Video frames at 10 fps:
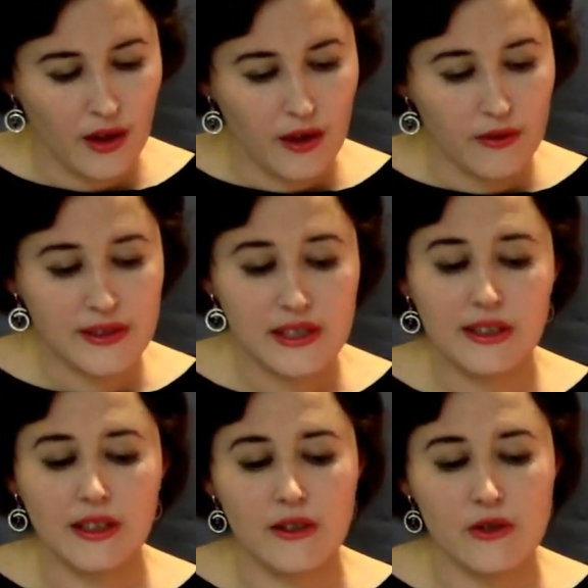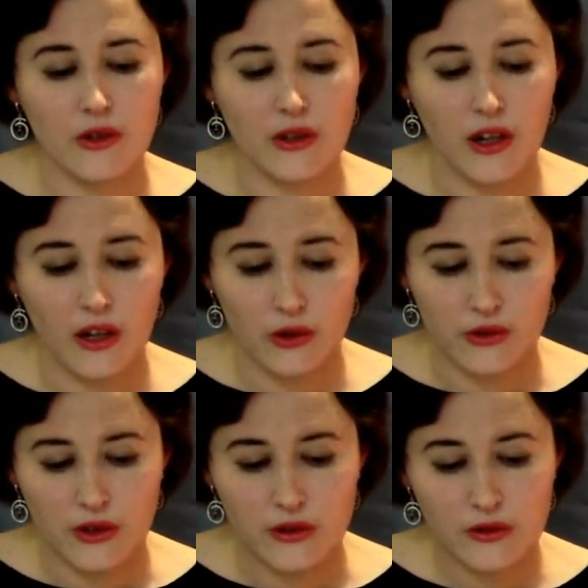Василина оттерла
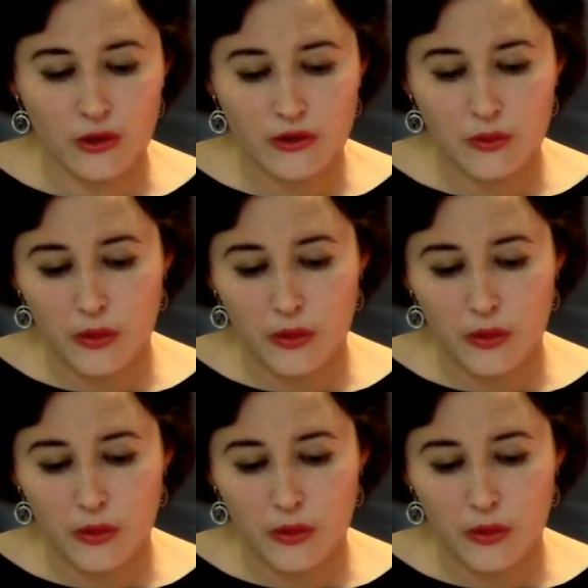холодные слезы,